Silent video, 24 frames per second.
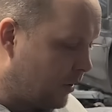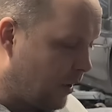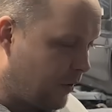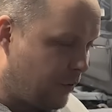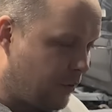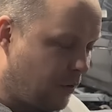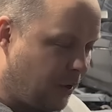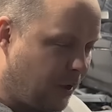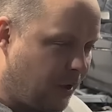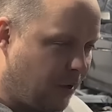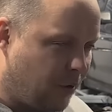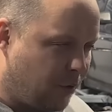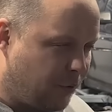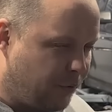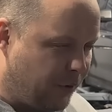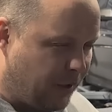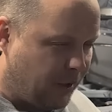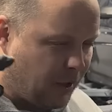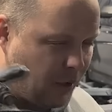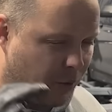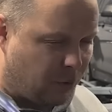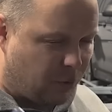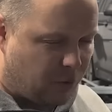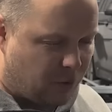da soll ja noch viel
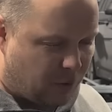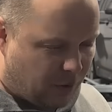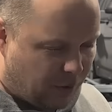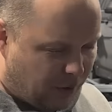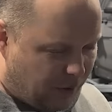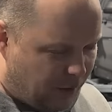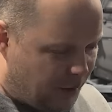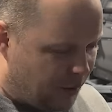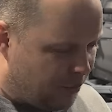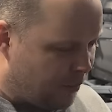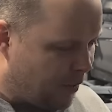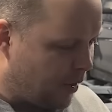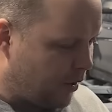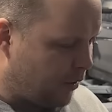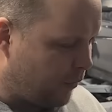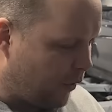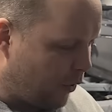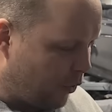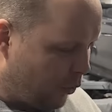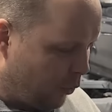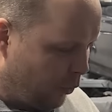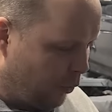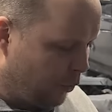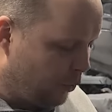Karosserie gemacht
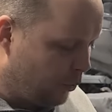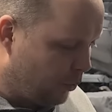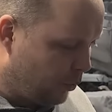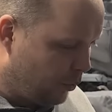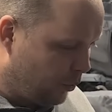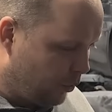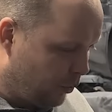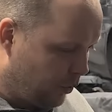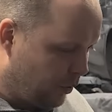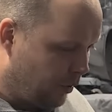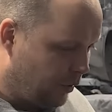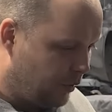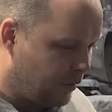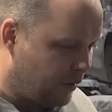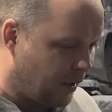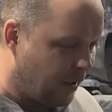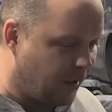werden und und und,